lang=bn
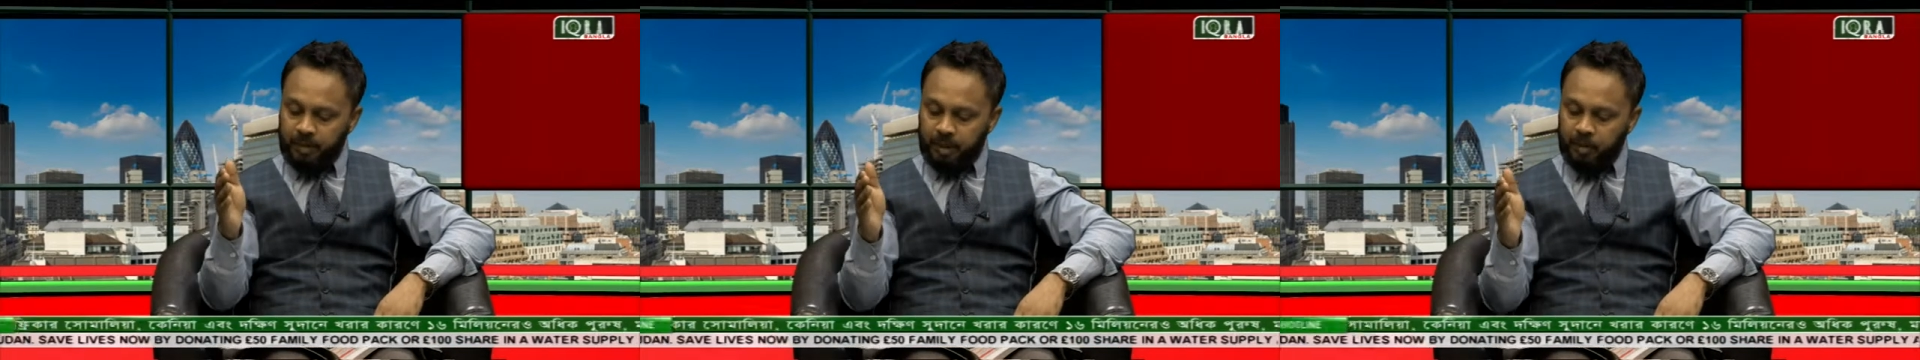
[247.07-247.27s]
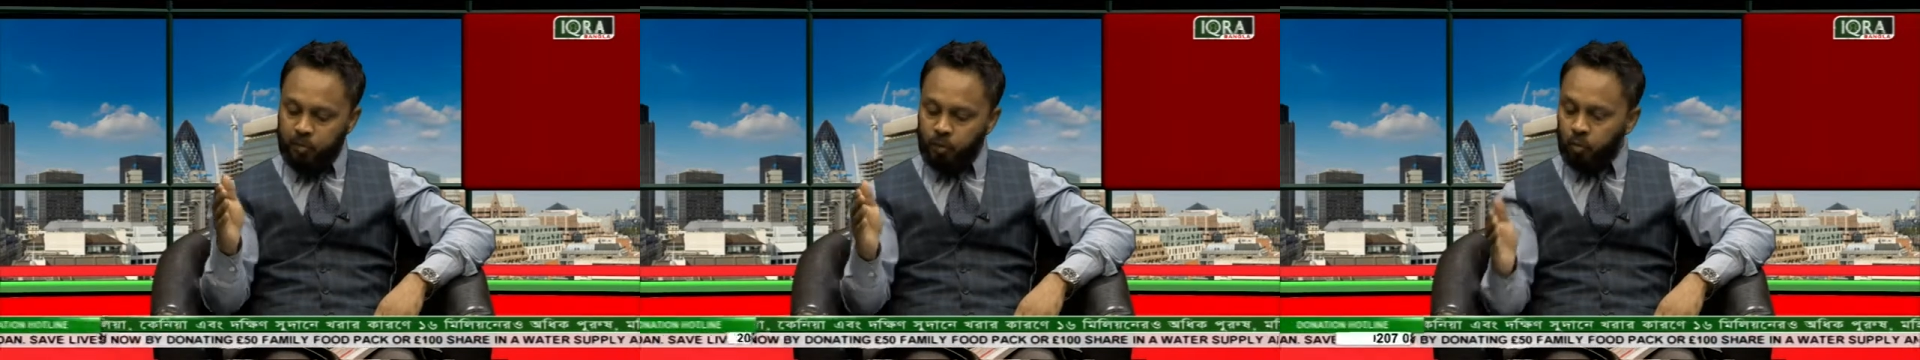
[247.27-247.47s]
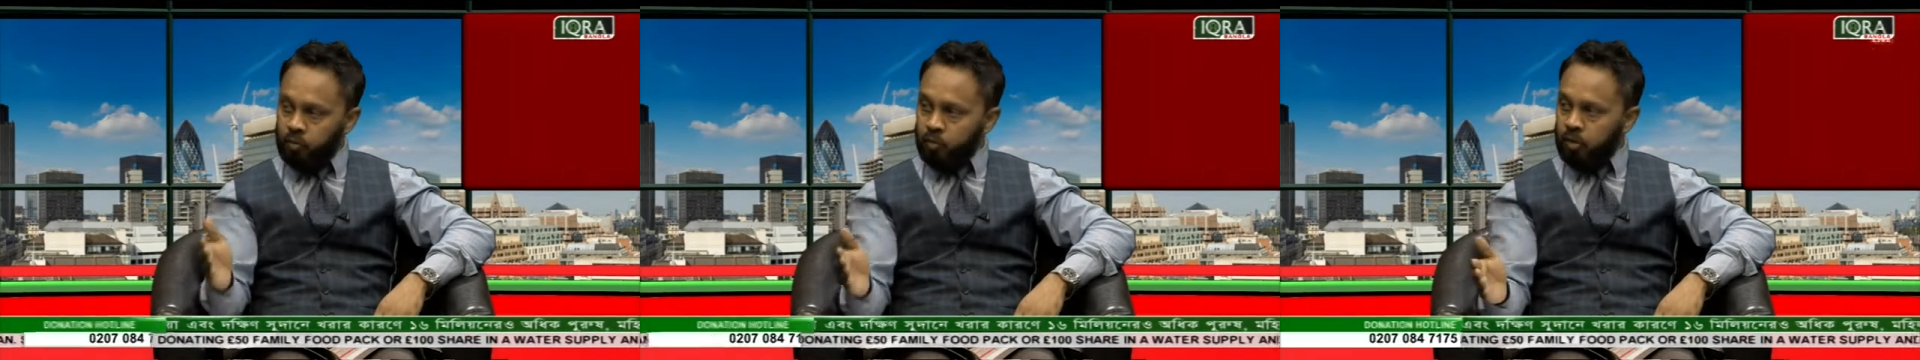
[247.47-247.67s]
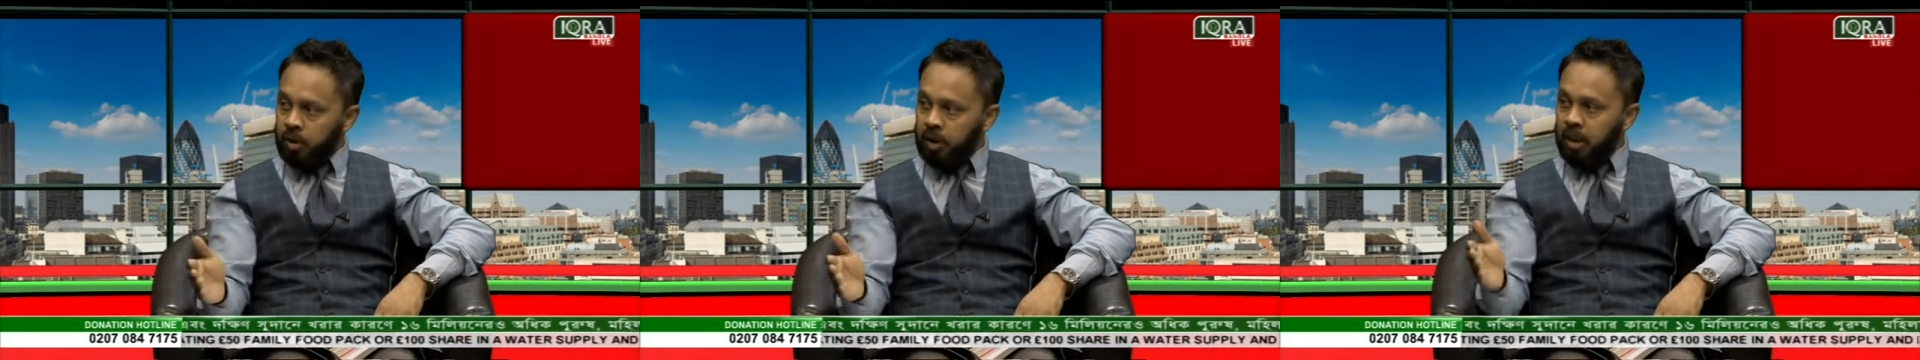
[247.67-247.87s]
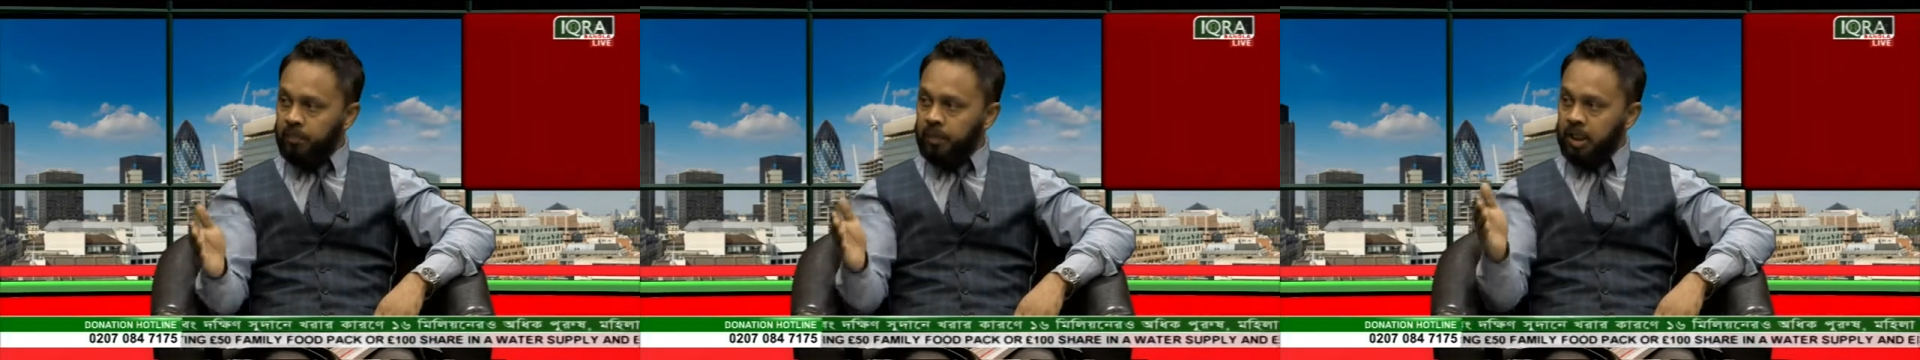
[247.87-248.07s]
এই দূরত্ব
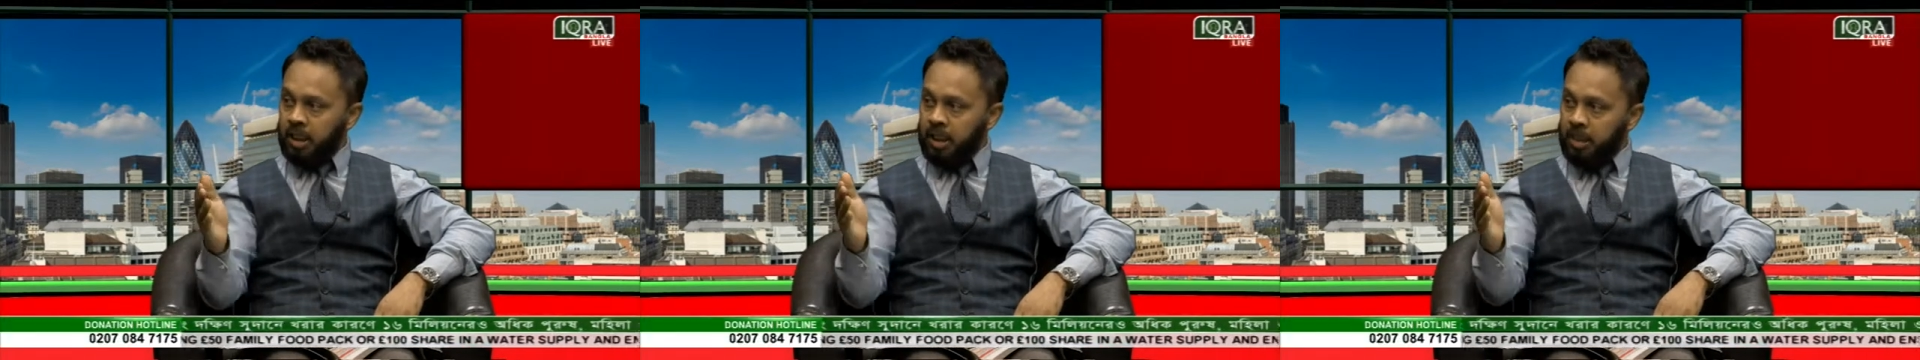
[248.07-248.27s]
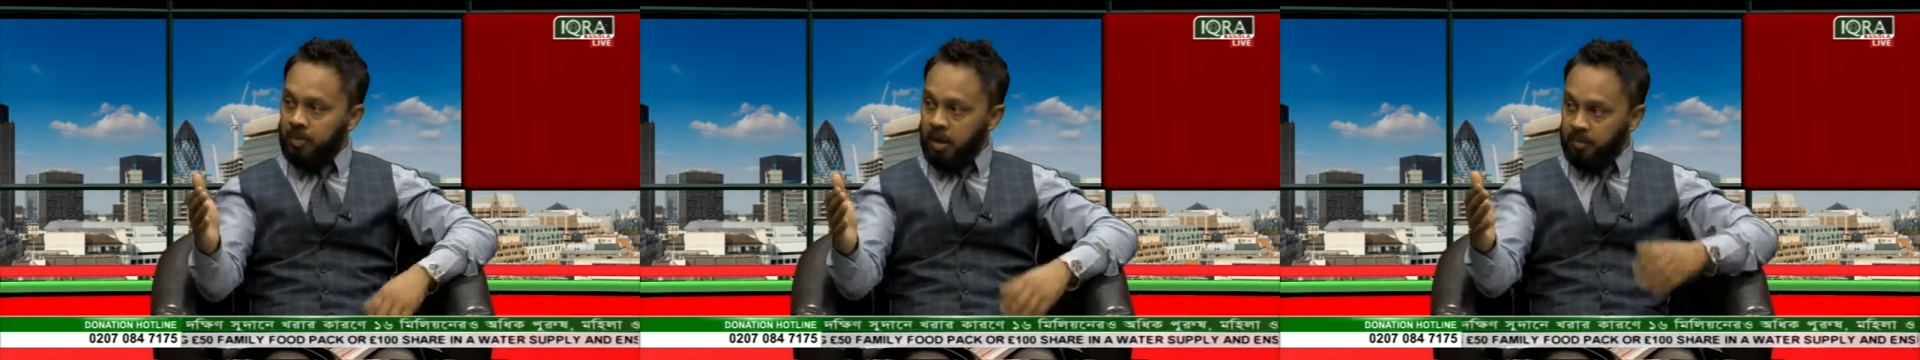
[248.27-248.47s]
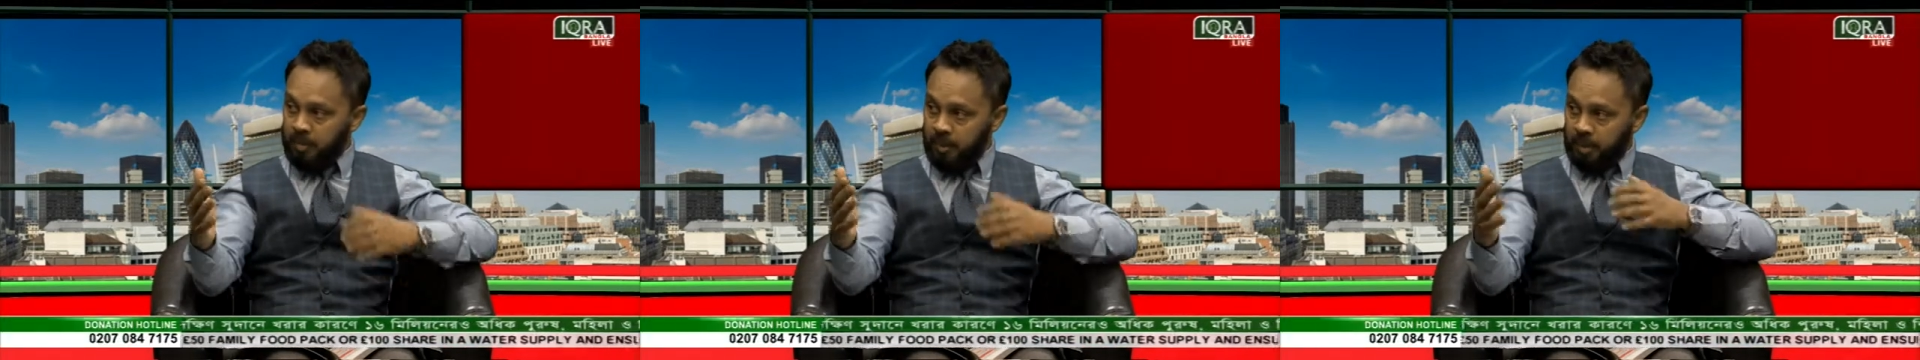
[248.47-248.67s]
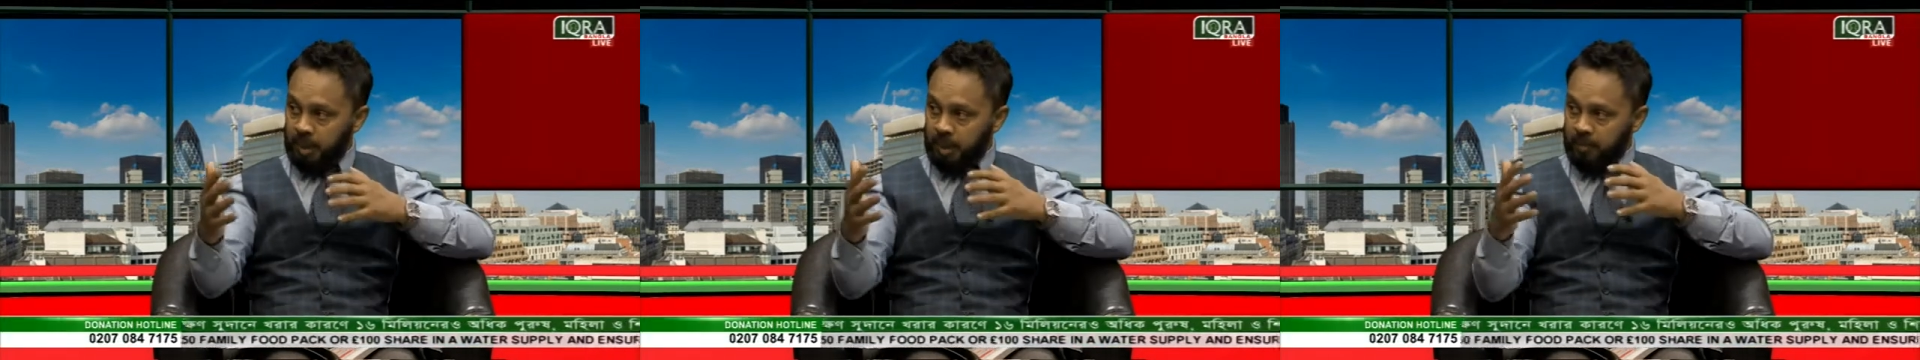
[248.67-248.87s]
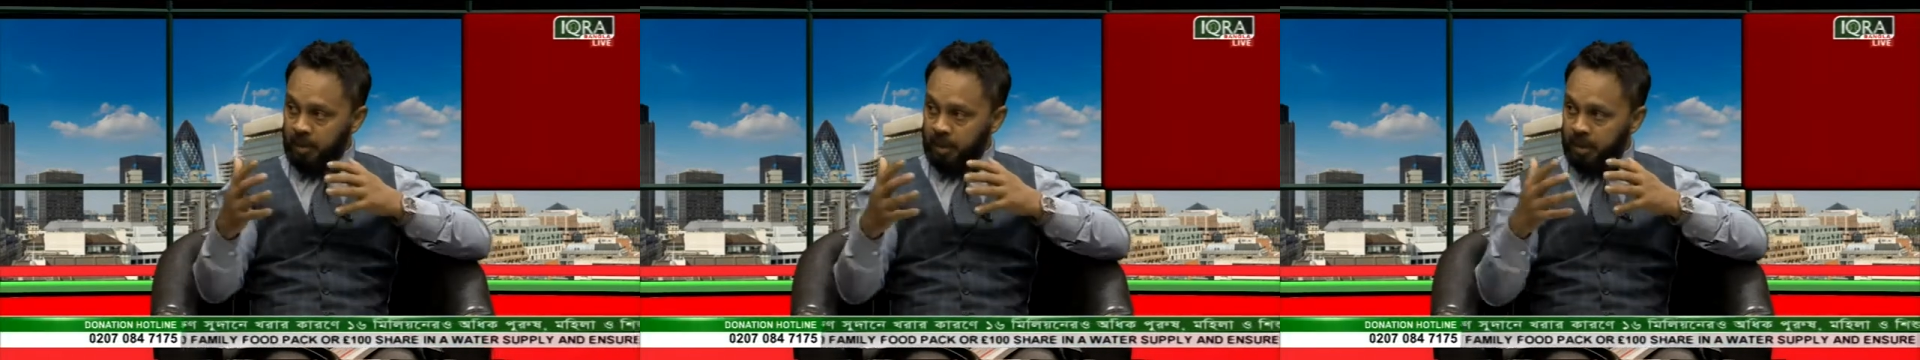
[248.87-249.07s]
থেকে আমরা কীভাবে
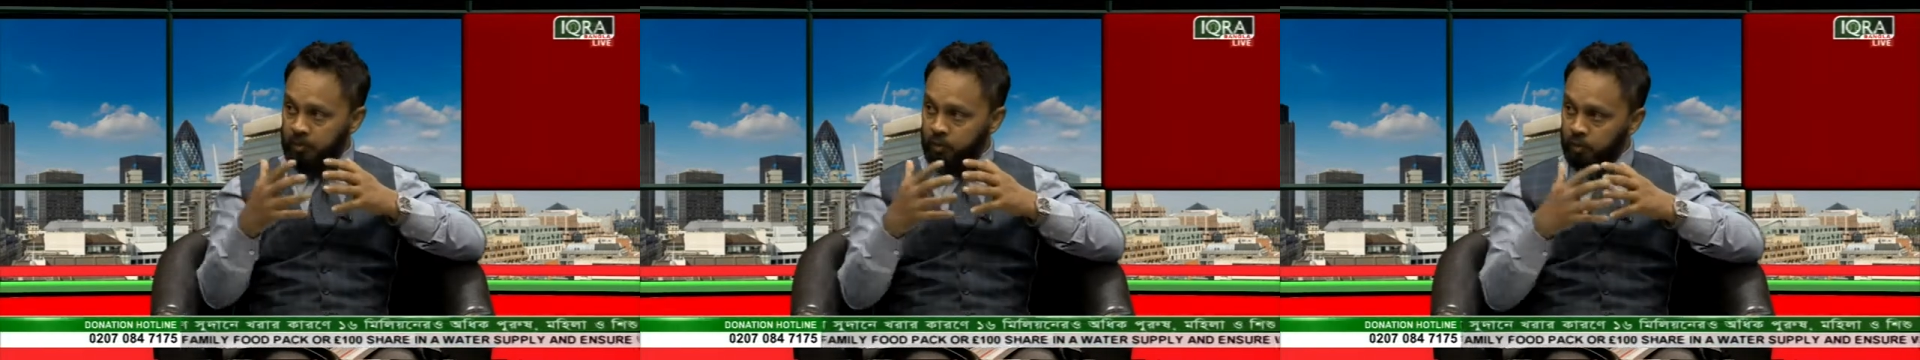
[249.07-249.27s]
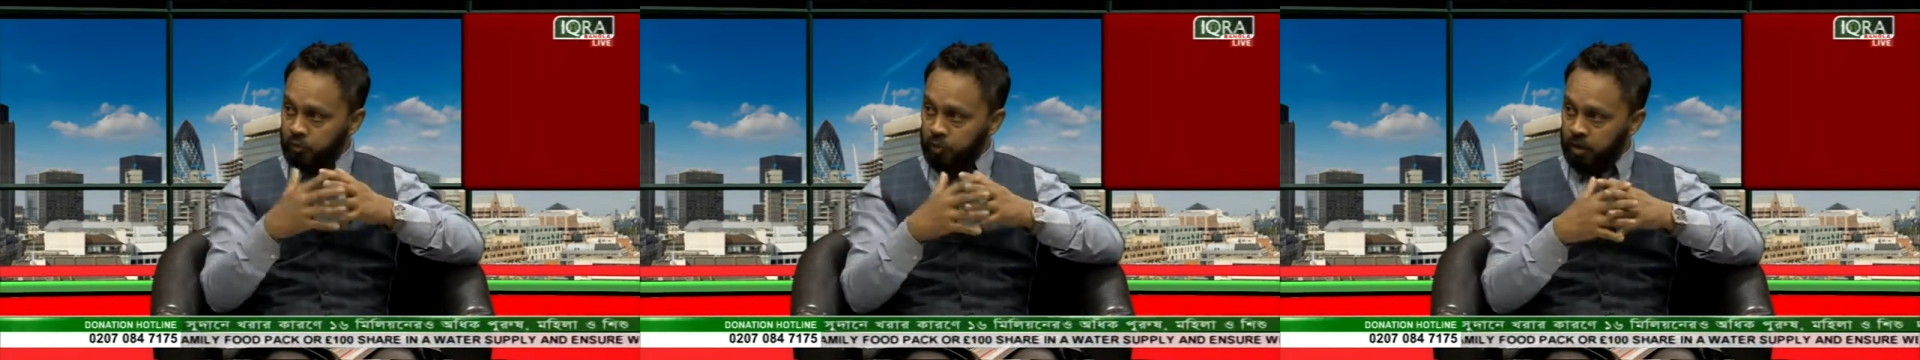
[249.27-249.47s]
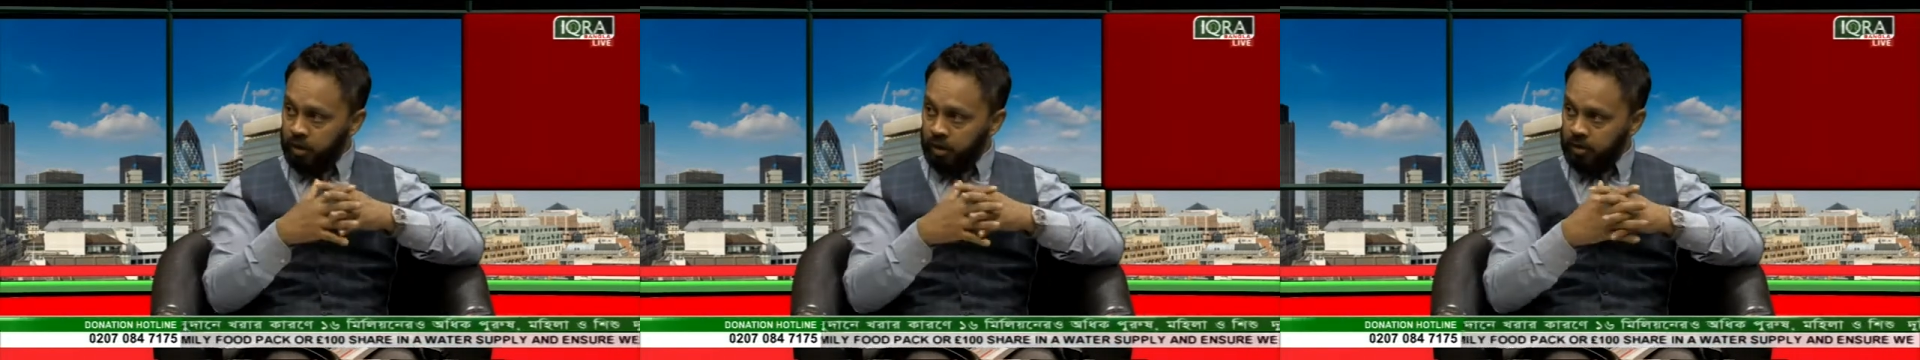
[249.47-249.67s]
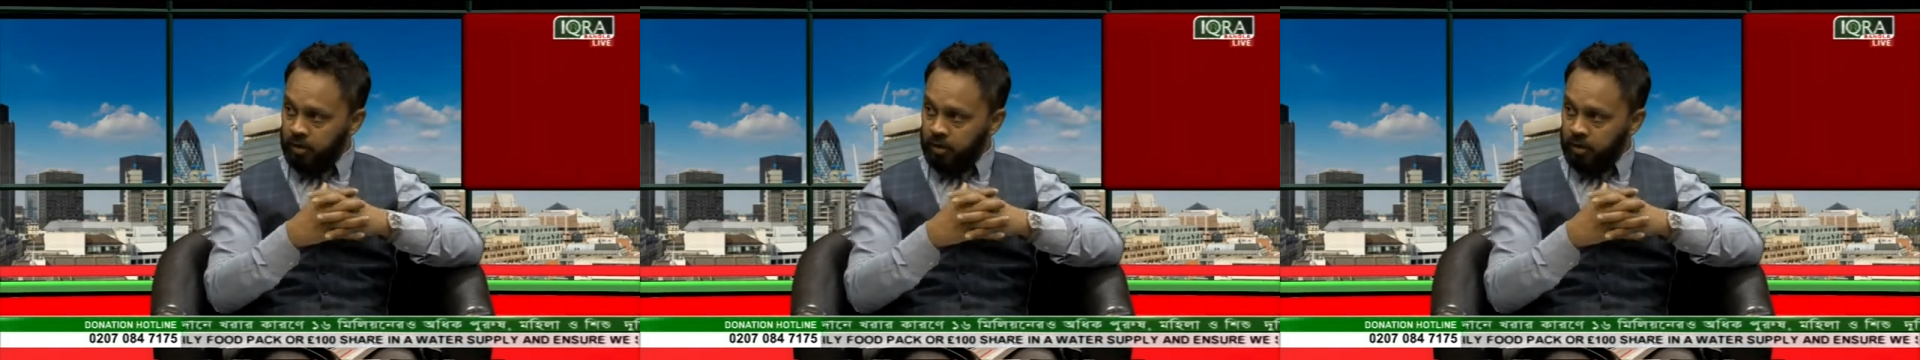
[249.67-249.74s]
আবার বন্ধন